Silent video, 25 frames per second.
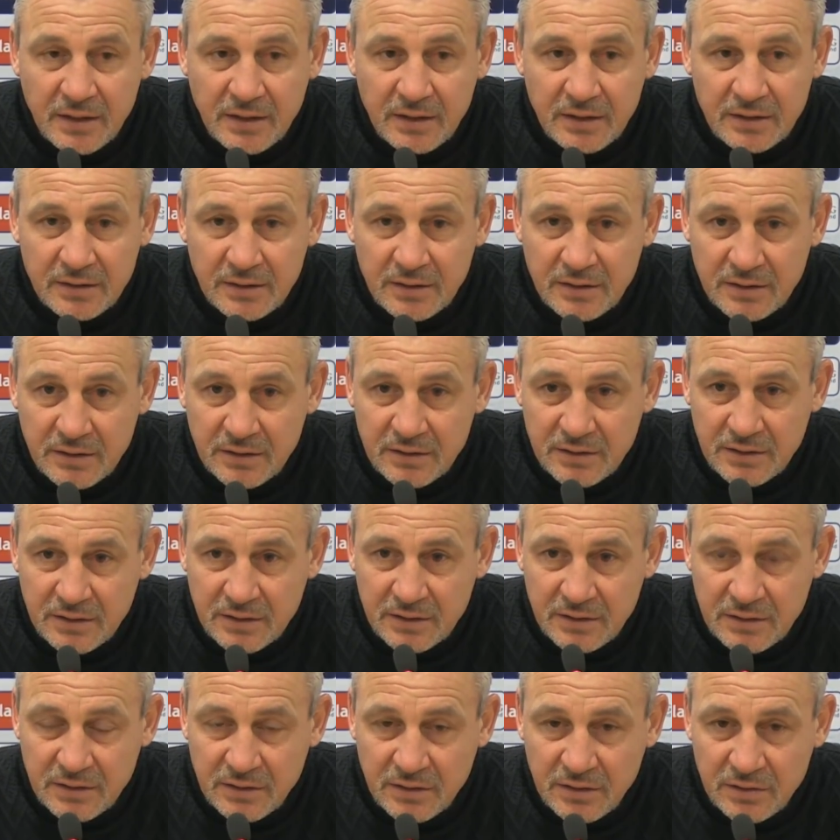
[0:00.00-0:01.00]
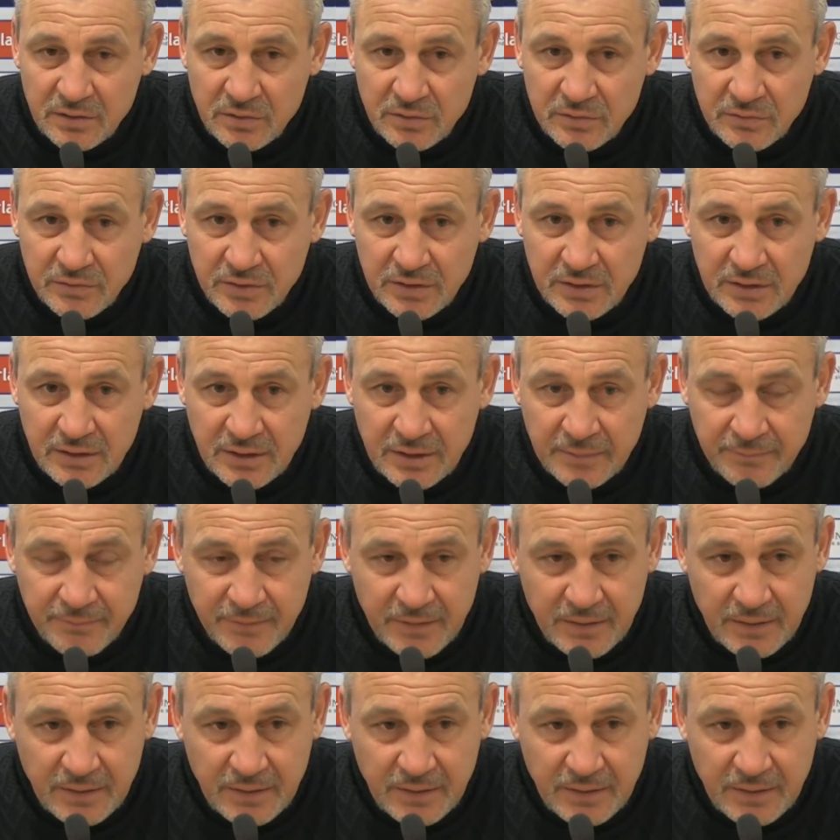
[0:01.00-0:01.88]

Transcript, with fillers: in der richtigen Richtung wieder.